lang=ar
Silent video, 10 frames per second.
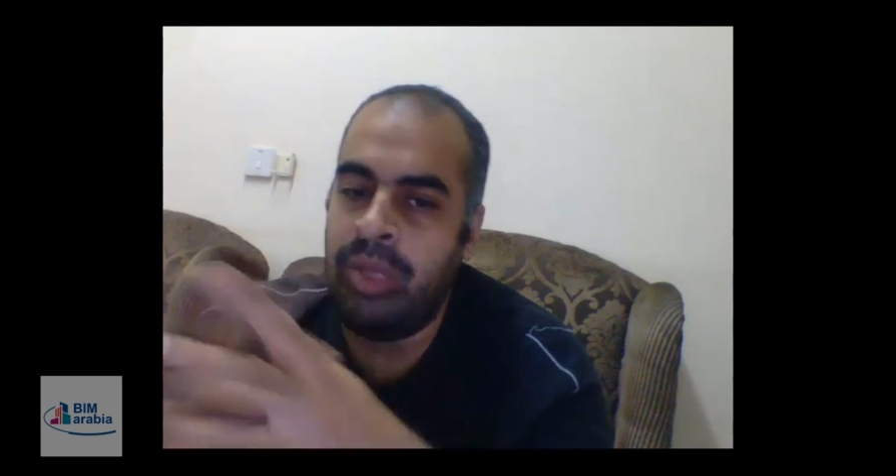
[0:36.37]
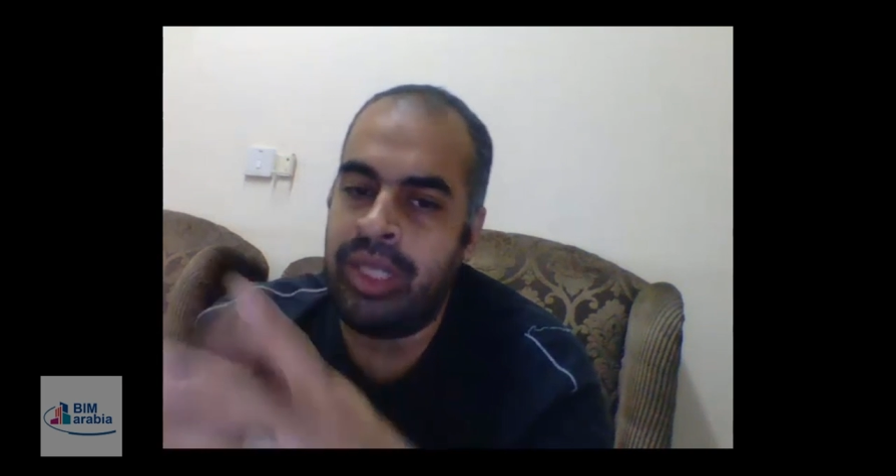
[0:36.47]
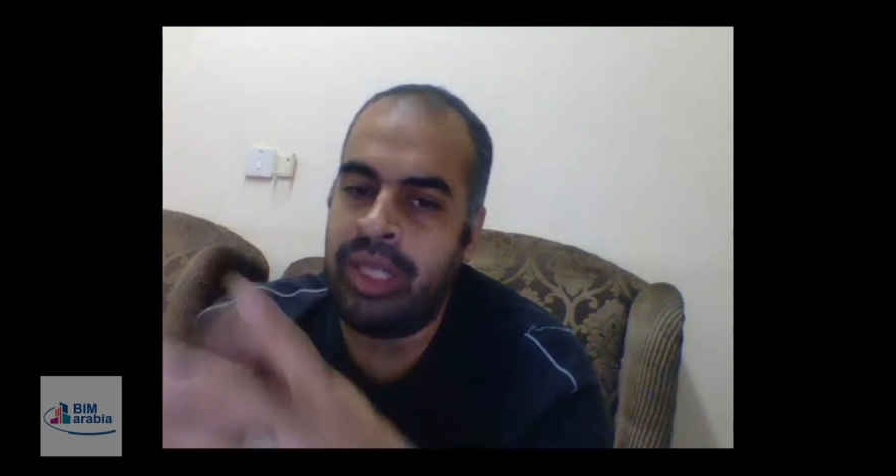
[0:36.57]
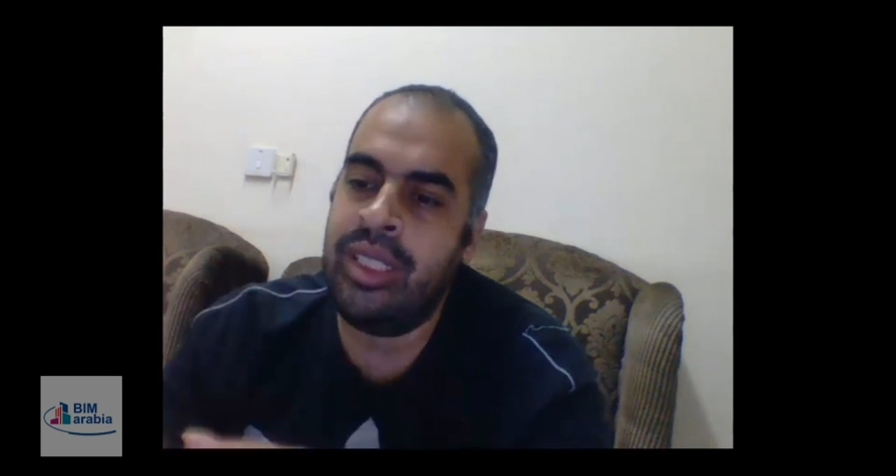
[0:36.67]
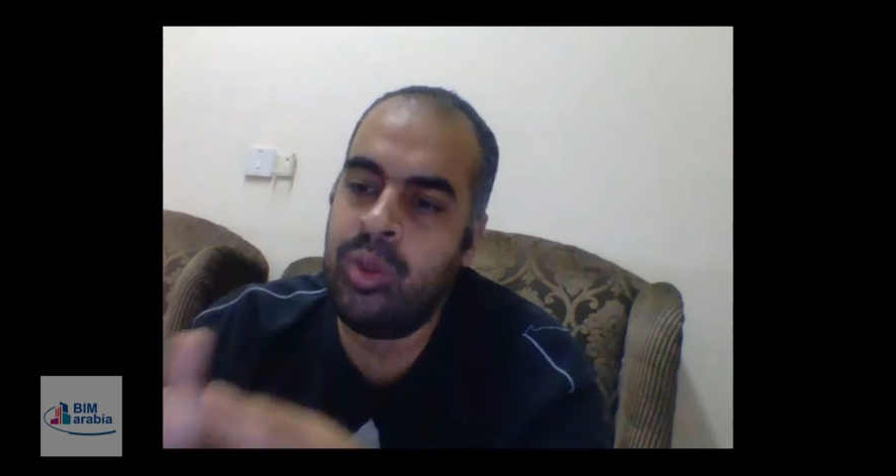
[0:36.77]

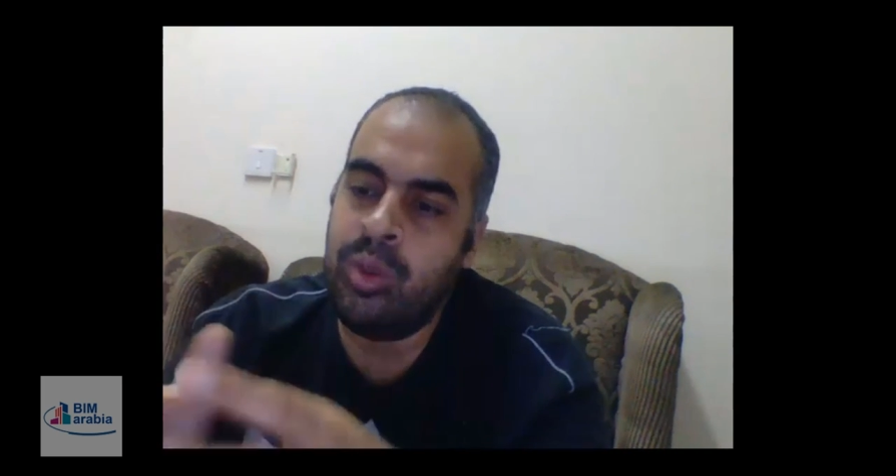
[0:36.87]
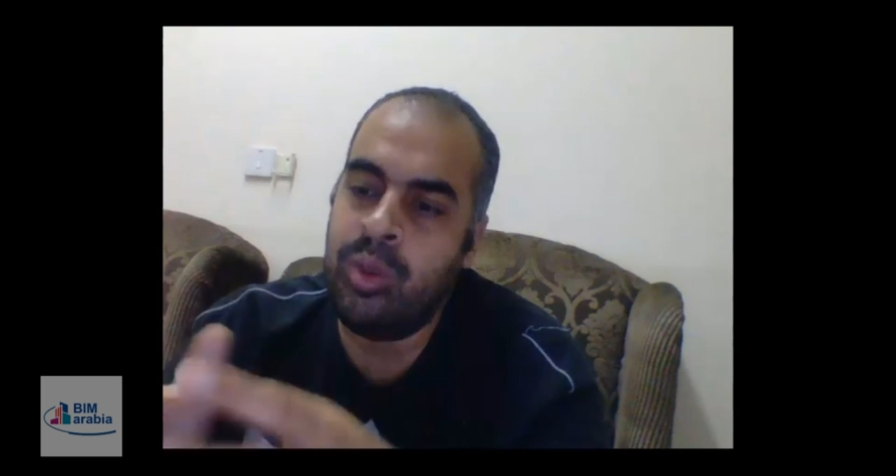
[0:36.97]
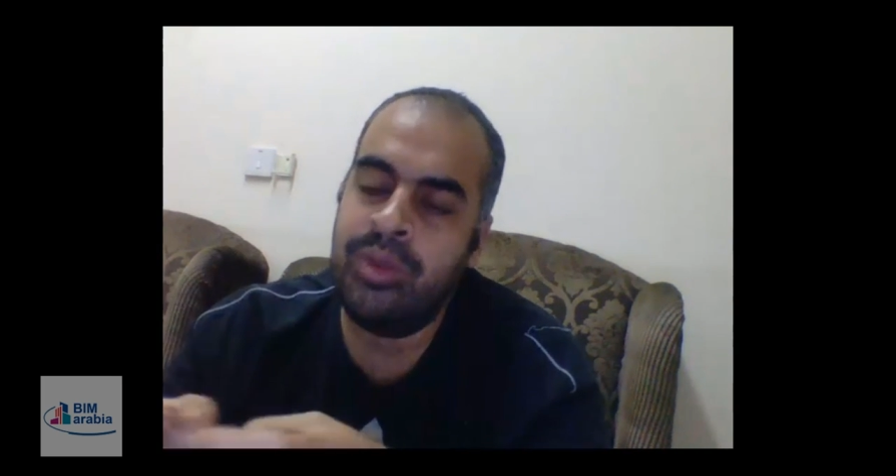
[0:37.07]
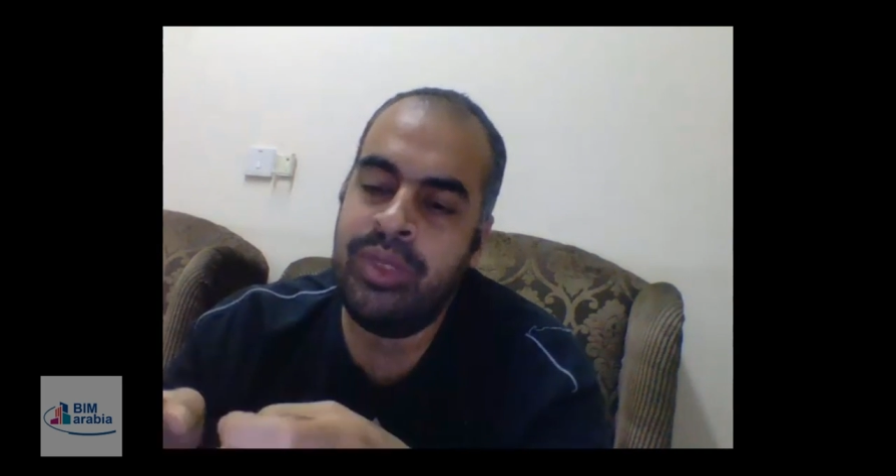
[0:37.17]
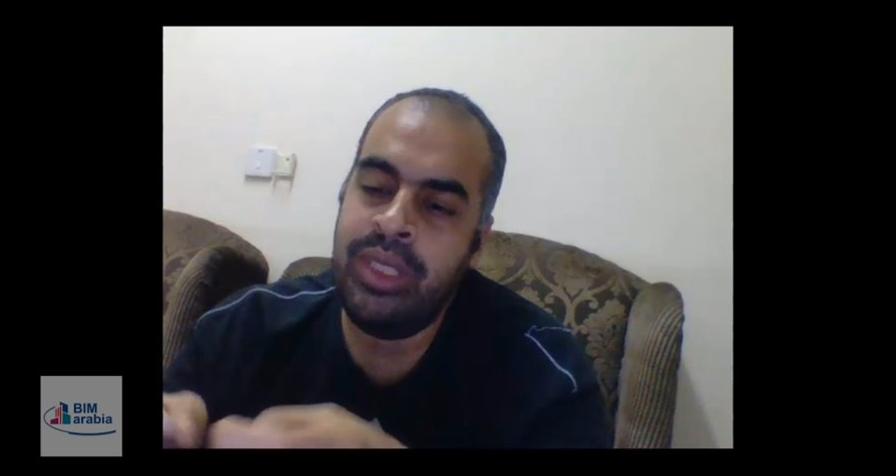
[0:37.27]
محتاجين
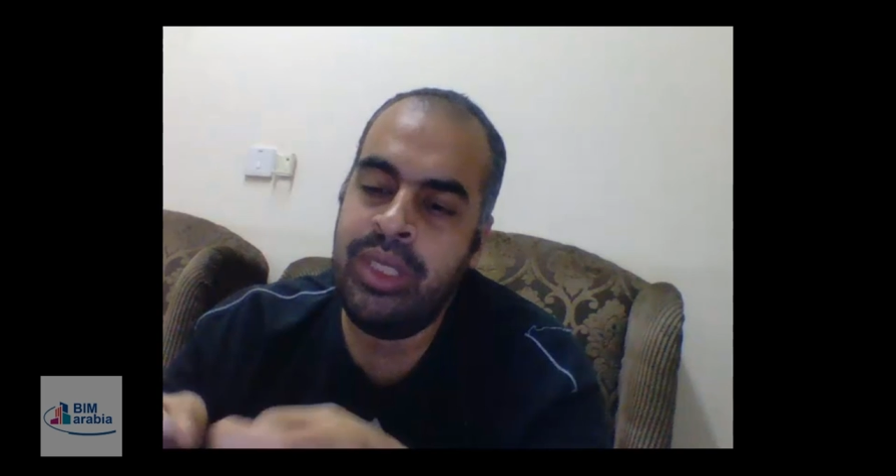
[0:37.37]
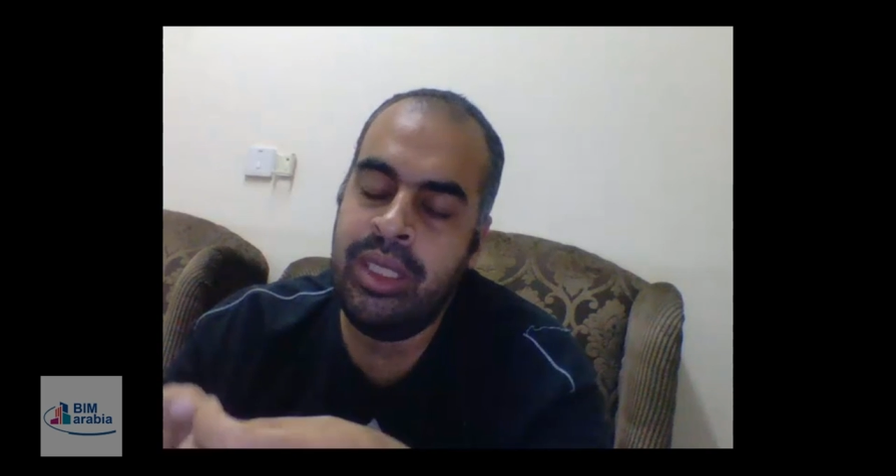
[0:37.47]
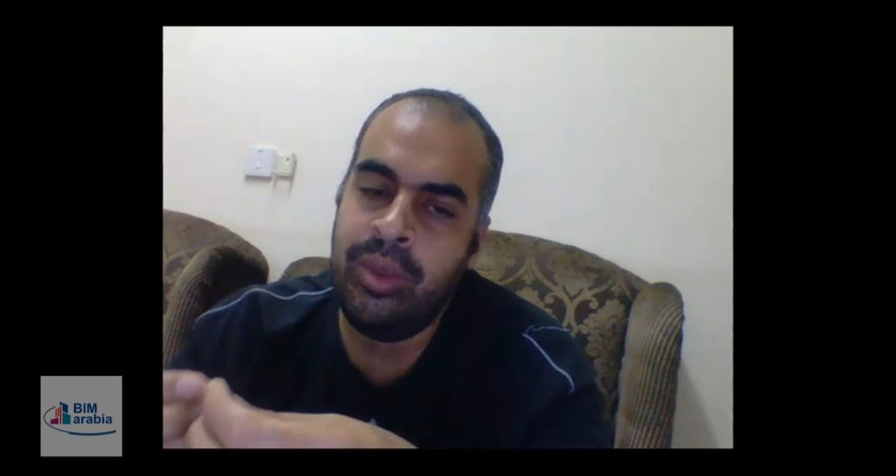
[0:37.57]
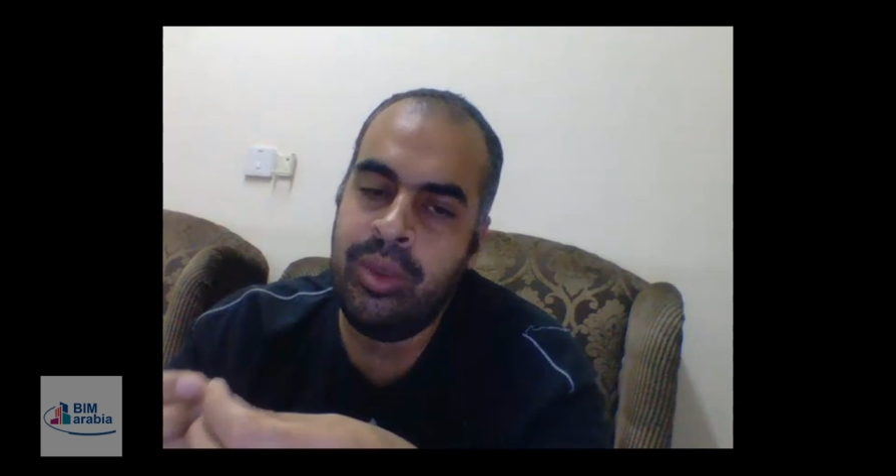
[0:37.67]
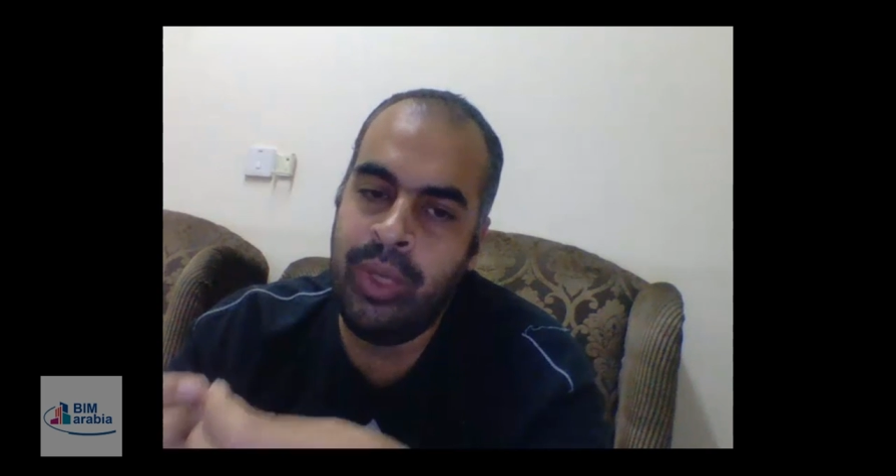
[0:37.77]
يكون
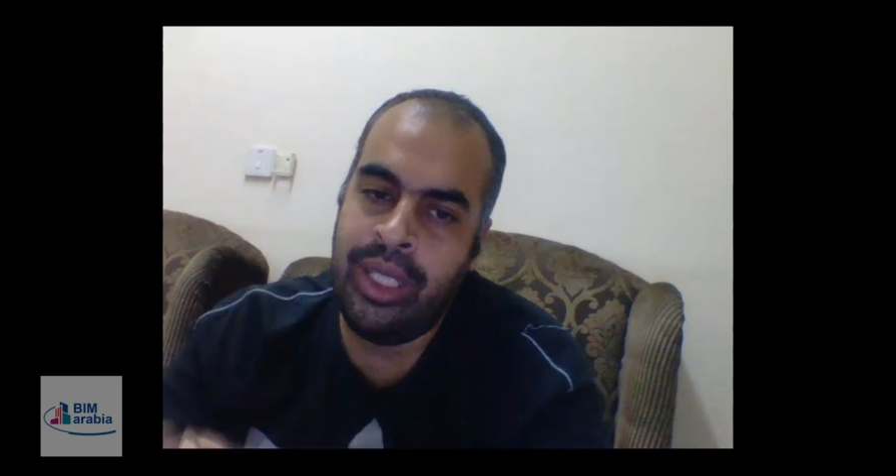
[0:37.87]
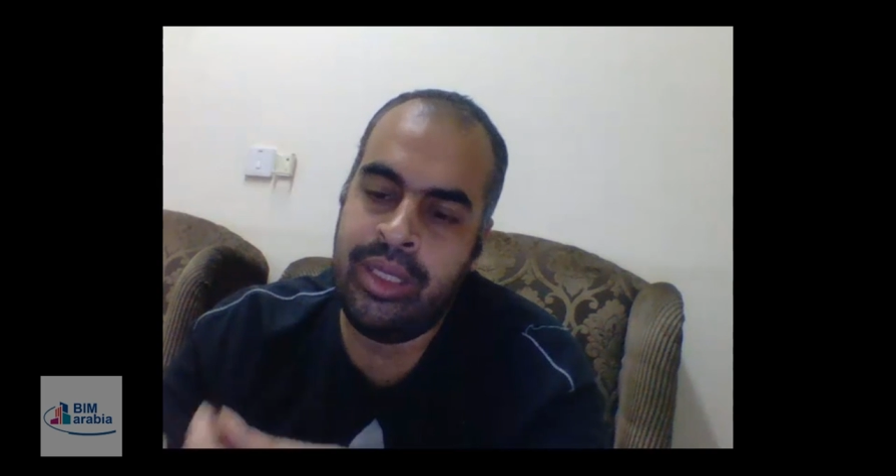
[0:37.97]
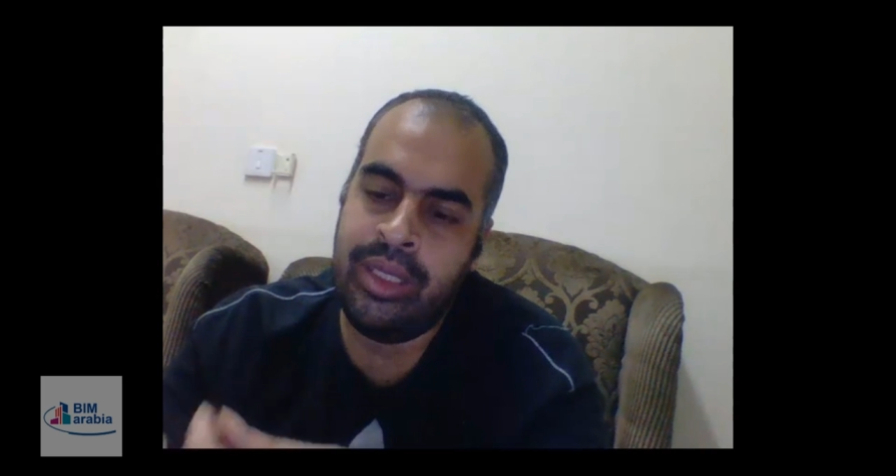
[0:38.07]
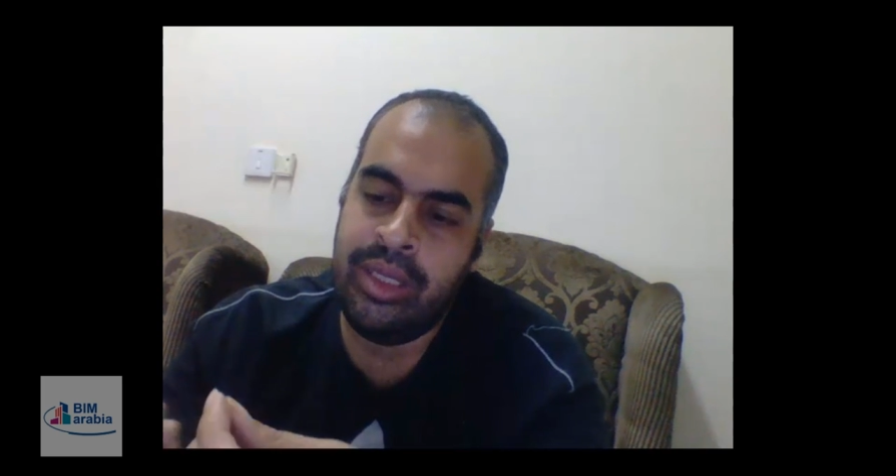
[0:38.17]
في واحد